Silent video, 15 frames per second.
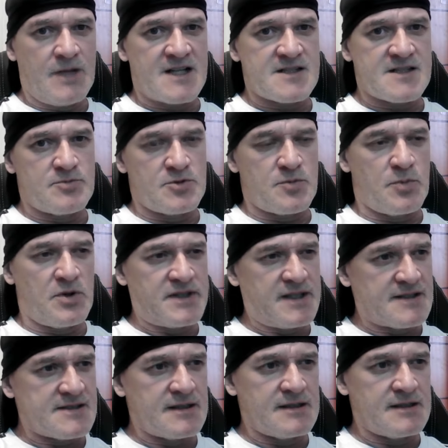máximo de
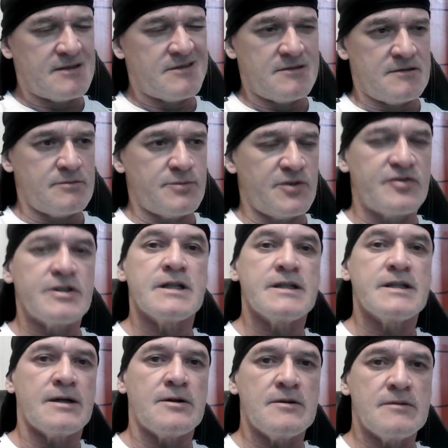potência ali, eu
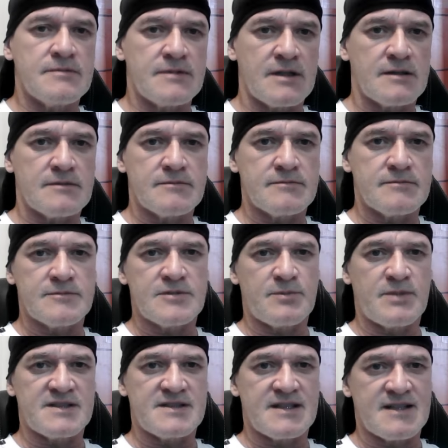preferi não, né? Já
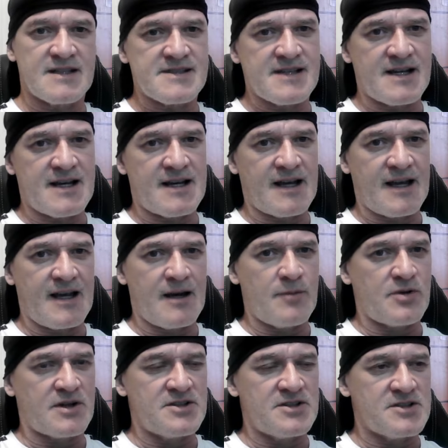passei dessa
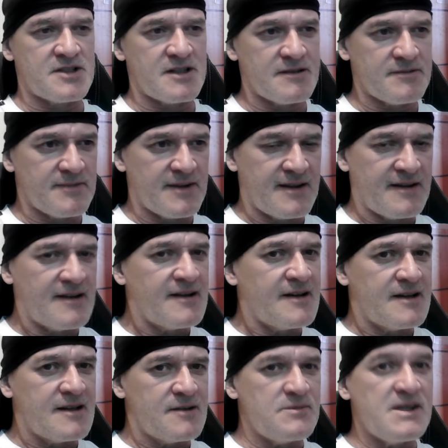época de
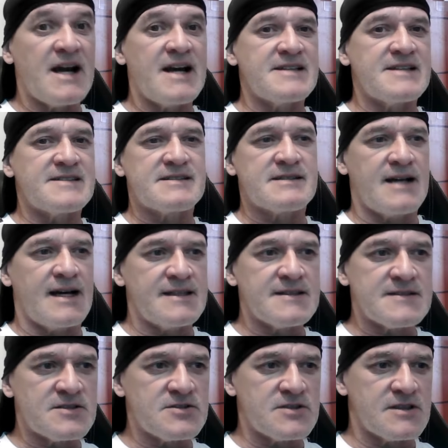me arriscar
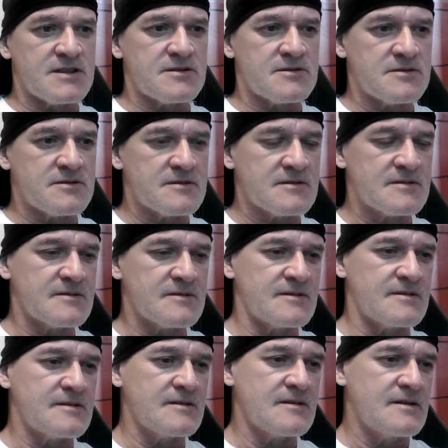desse jeito,
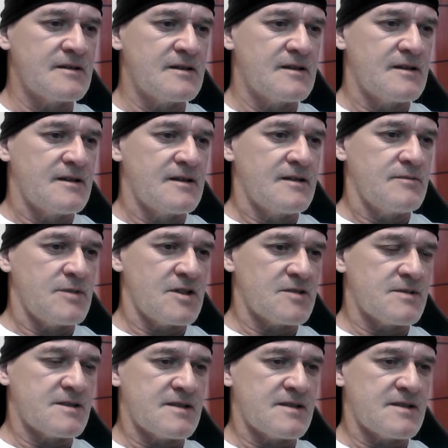né? Mesmo